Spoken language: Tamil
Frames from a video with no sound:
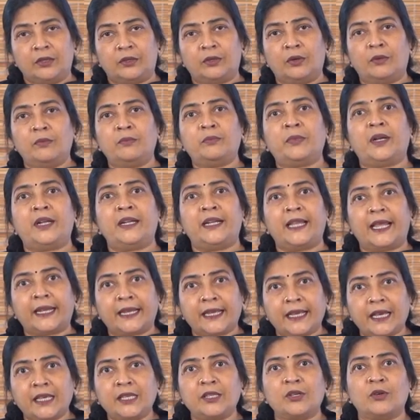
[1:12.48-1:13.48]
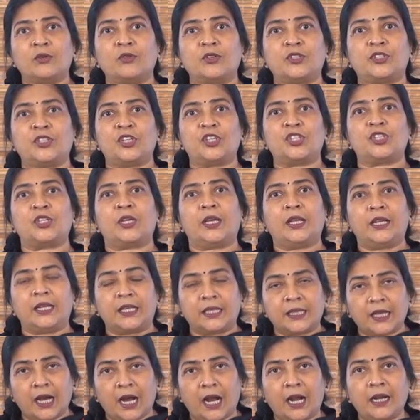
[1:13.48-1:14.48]
ரொம்ப நிறைய யோசித்து
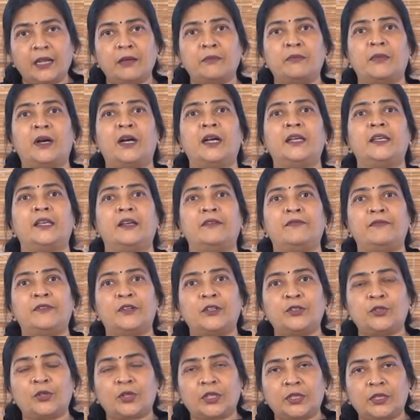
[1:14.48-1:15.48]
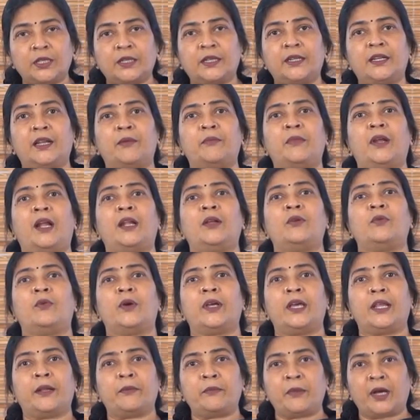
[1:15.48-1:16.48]
நிதானமாக எவ்வளோ தூரத்துக்கு நம்மளால்
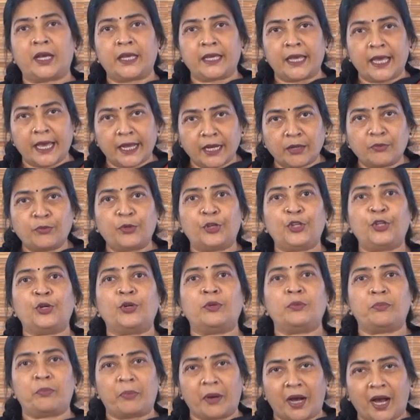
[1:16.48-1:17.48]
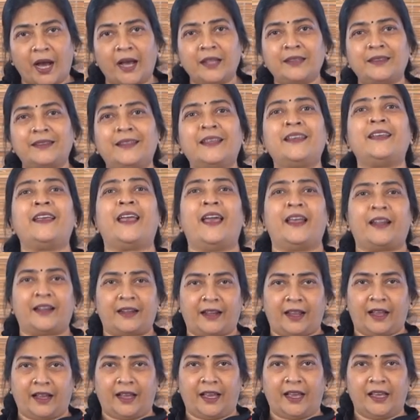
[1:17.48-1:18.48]
உயரமாக ஏற முடியும்னு பார்த்து
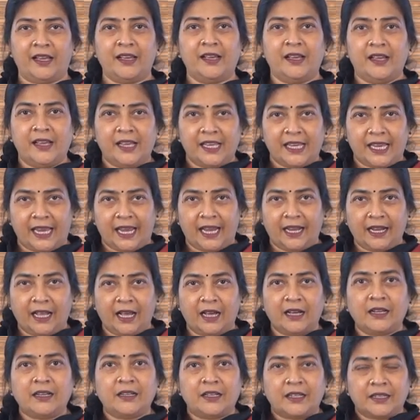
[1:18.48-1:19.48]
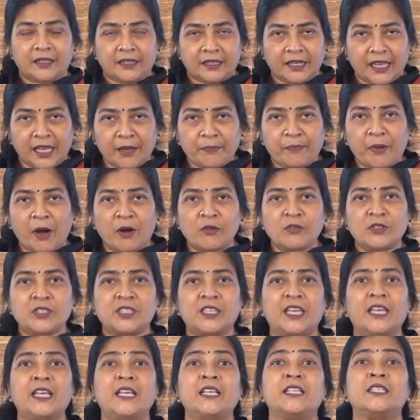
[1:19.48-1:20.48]
ஏறுறாங்க ஏன்னா
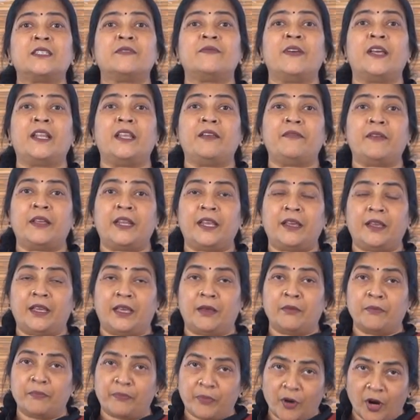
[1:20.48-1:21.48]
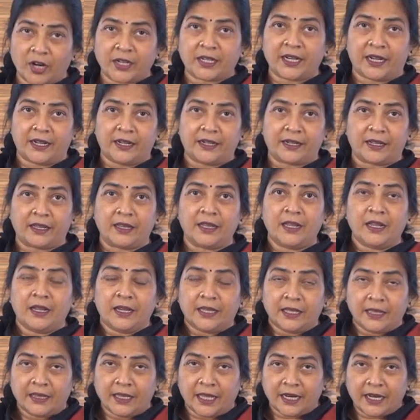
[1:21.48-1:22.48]
ரீபவுன்சிங் இஸ் வெரி வெரி இம்பார்ட்டண்ட்டு
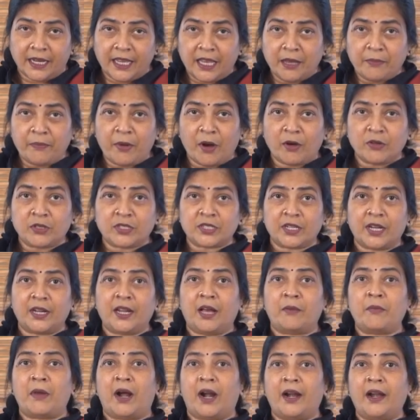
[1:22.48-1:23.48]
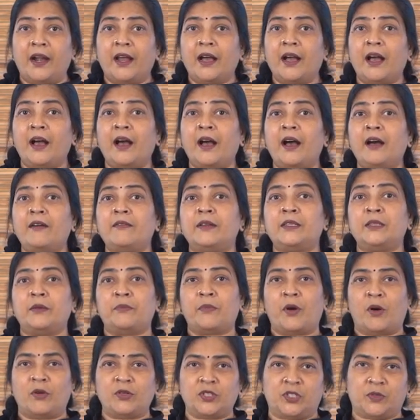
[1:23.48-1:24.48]
இந்த ரீபவுன்ஸில் நம்ம அழகாக வந்து
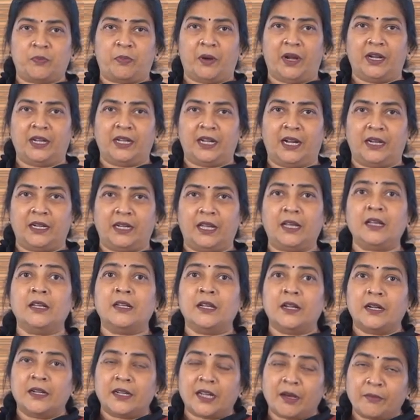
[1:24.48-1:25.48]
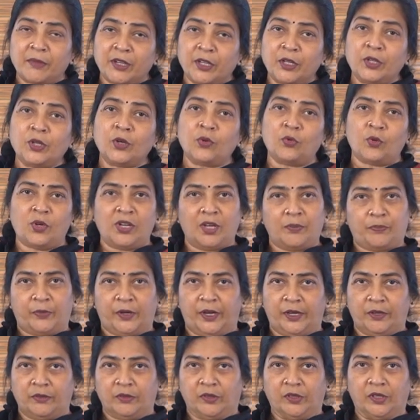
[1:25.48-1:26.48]
பவுன்ஸ் பண்ணலான்னா நம்ம இன்னும் உள்ளே
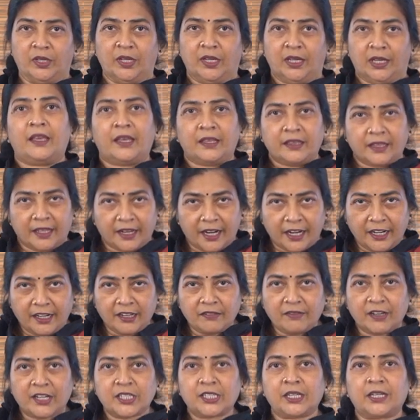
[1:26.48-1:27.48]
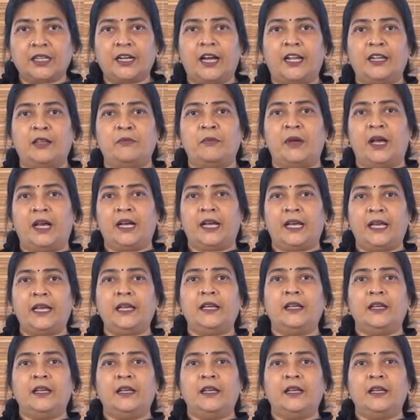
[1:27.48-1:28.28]
போயிடுவோம் இந்த ரெண்டு வருஷ காலமாக